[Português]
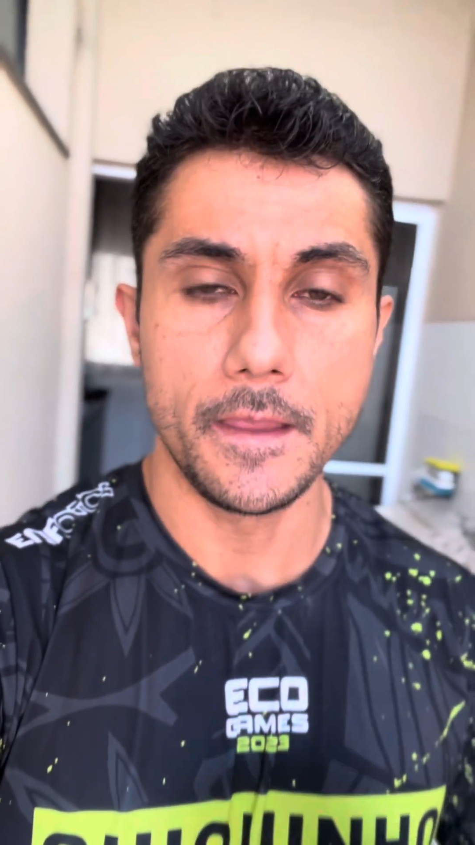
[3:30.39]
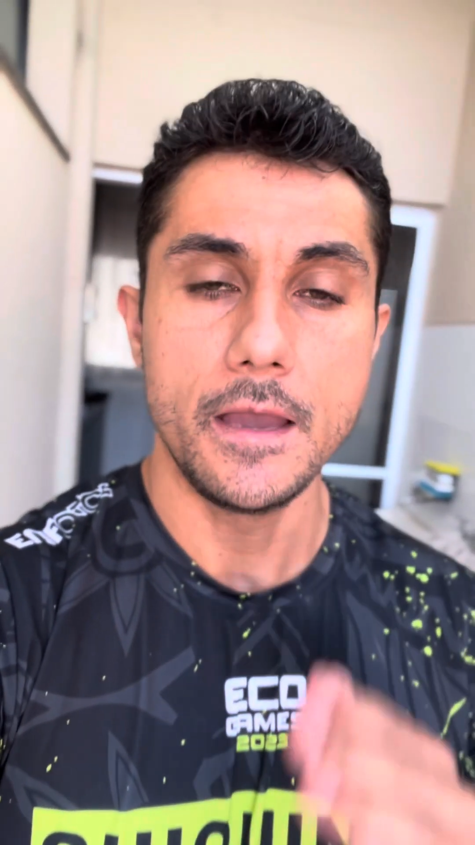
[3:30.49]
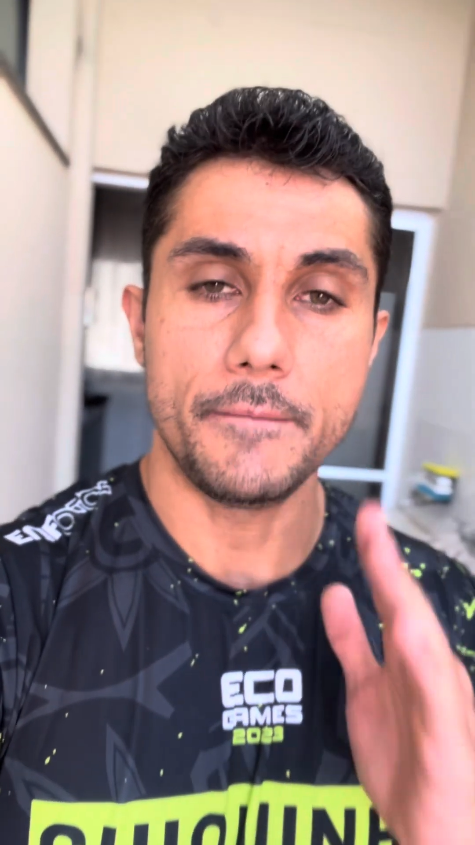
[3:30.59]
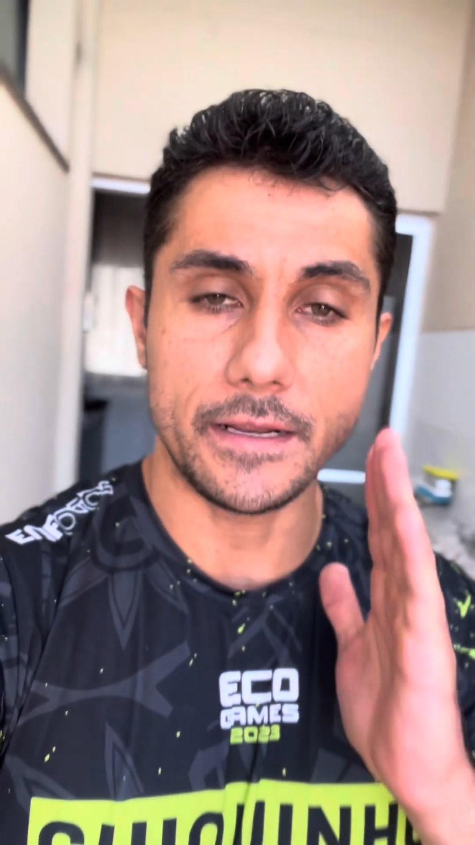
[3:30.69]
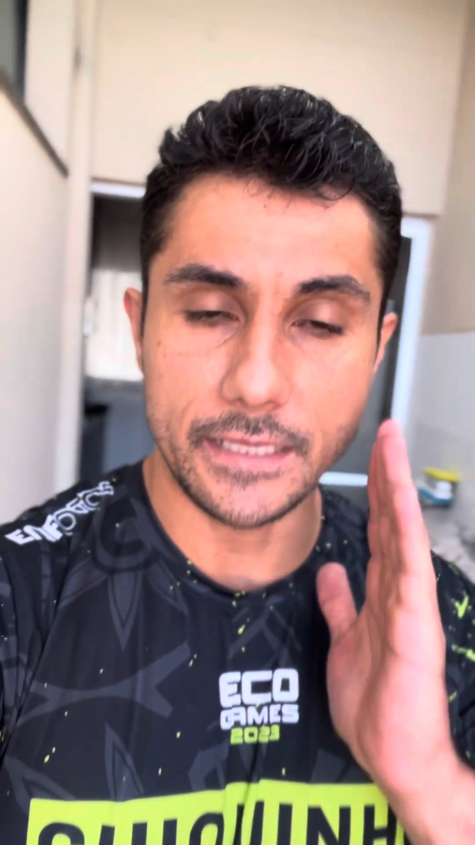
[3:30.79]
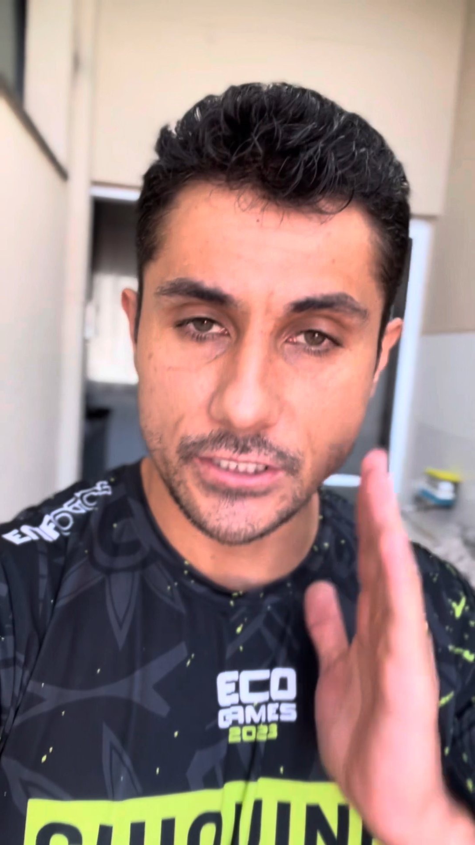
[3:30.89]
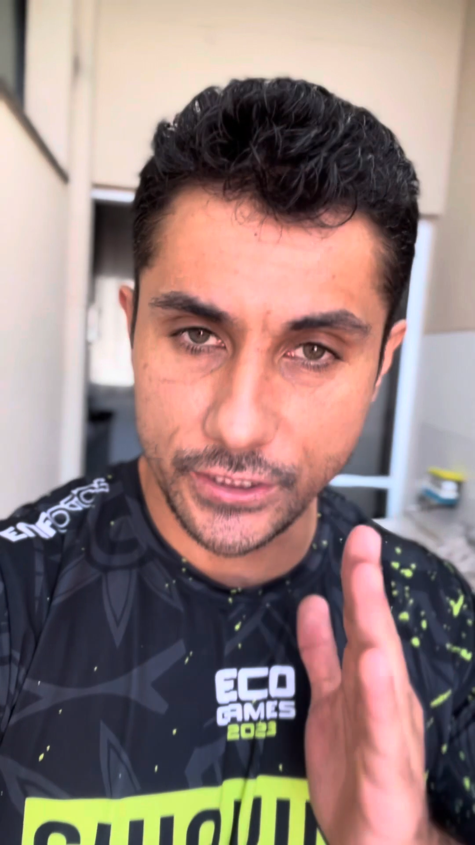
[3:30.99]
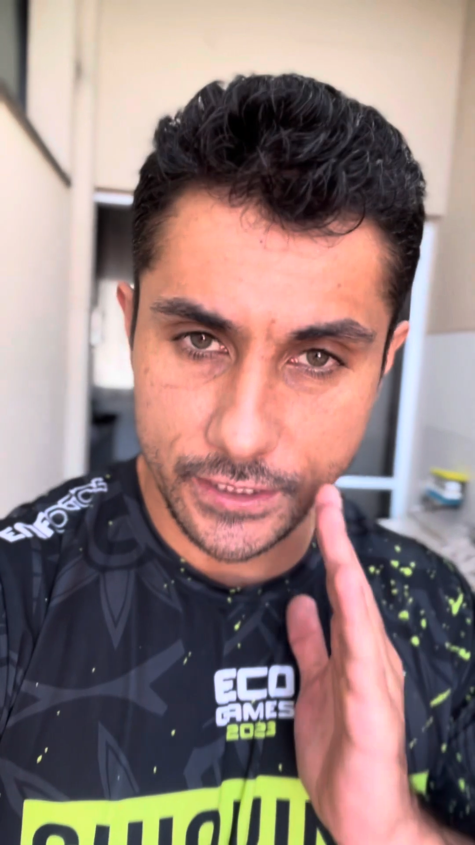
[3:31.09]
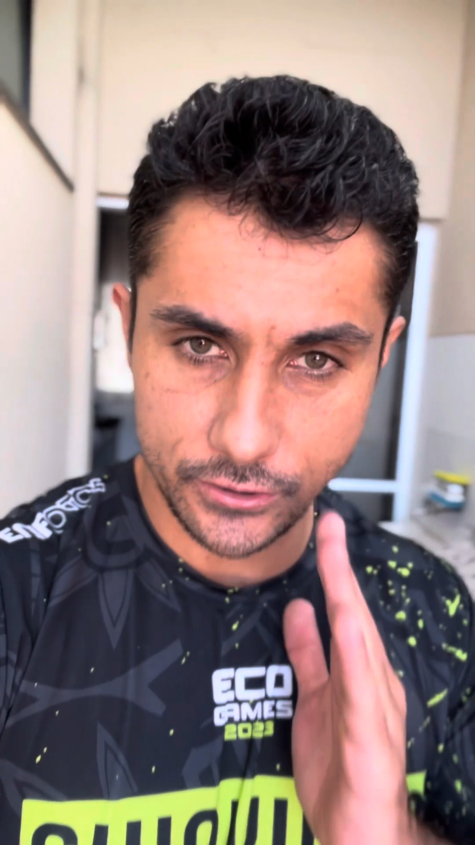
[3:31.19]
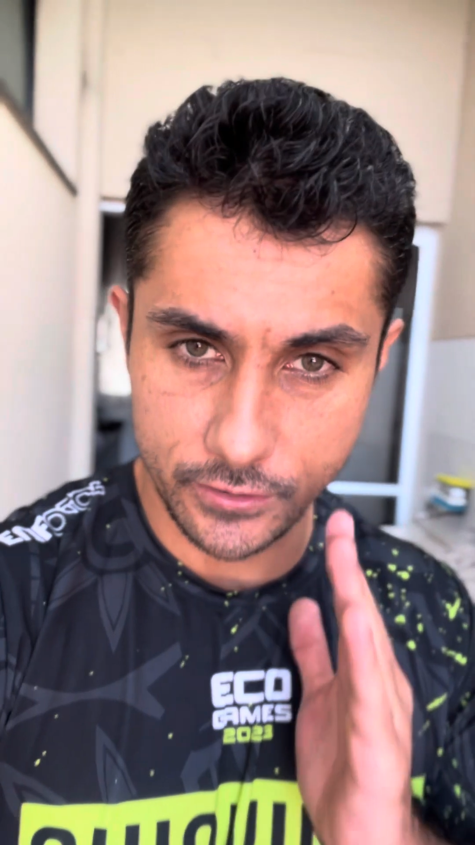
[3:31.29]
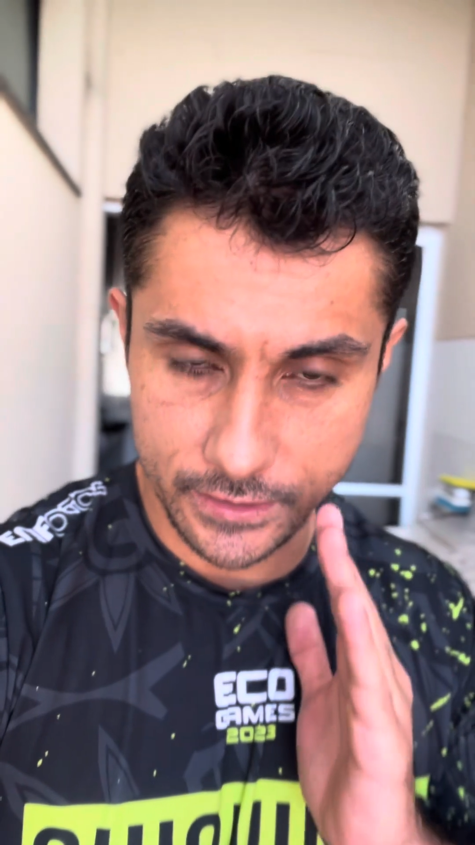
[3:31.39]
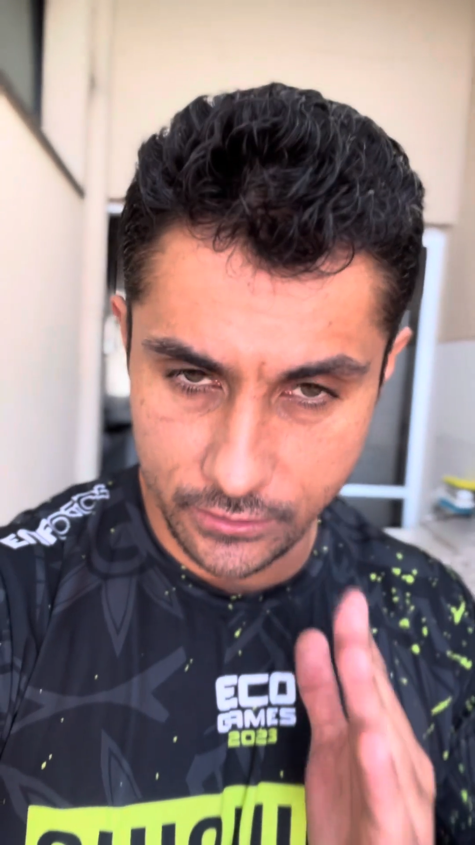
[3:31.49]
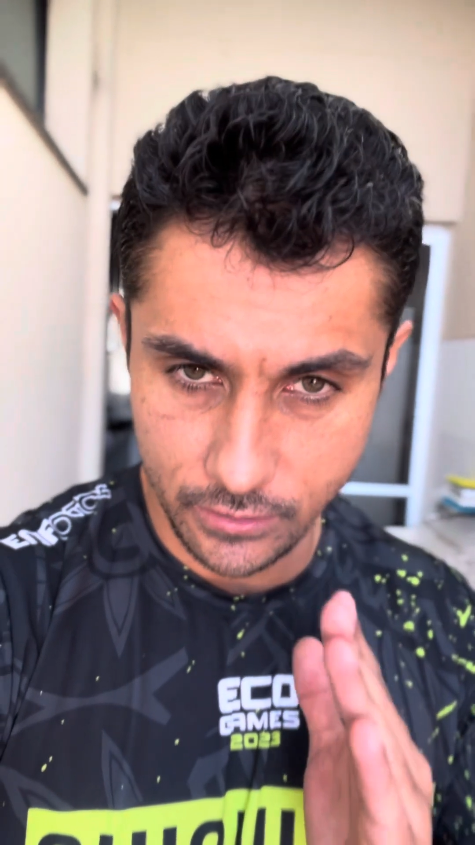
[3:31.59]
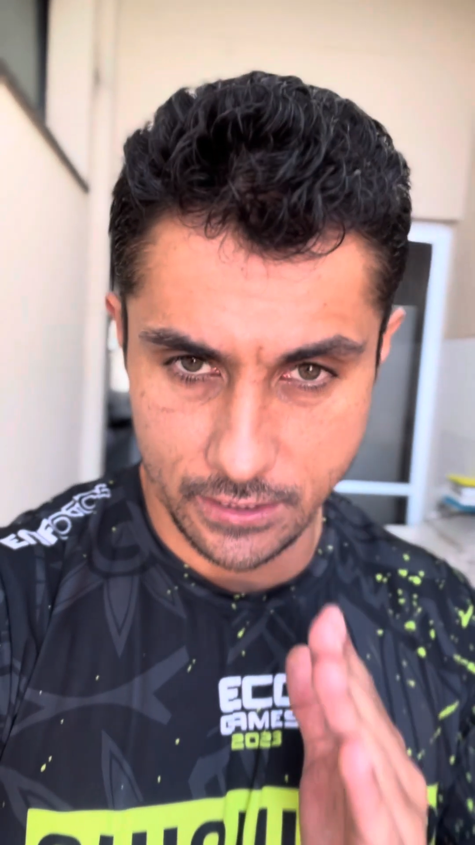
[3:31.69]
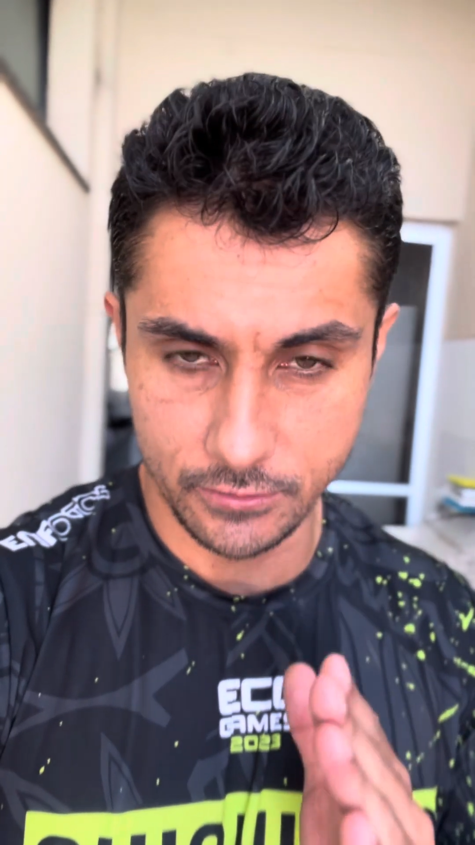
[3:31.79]
para estar tá
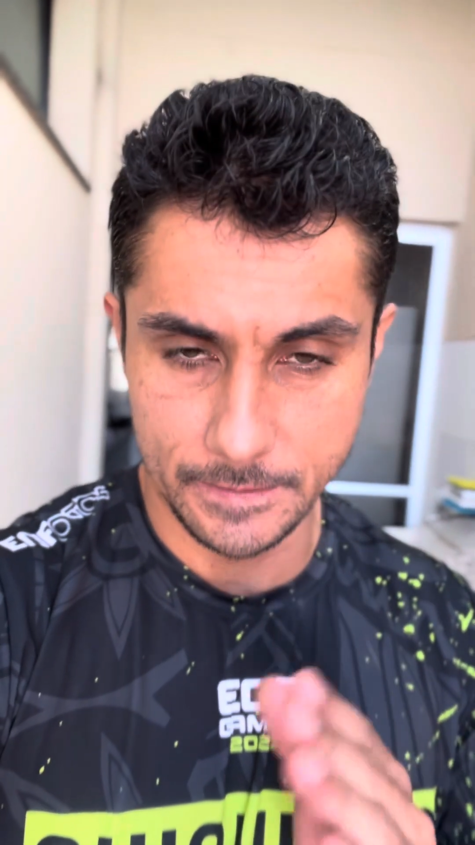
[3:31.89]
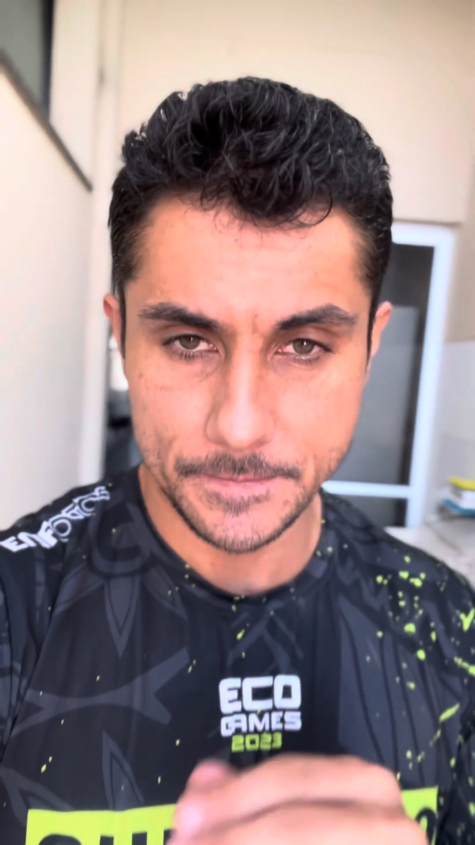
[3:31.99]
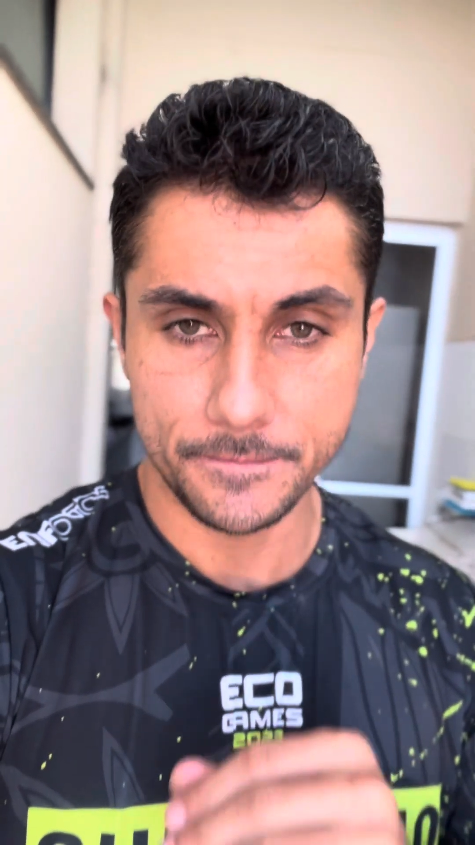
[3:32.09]
direcionando a aula.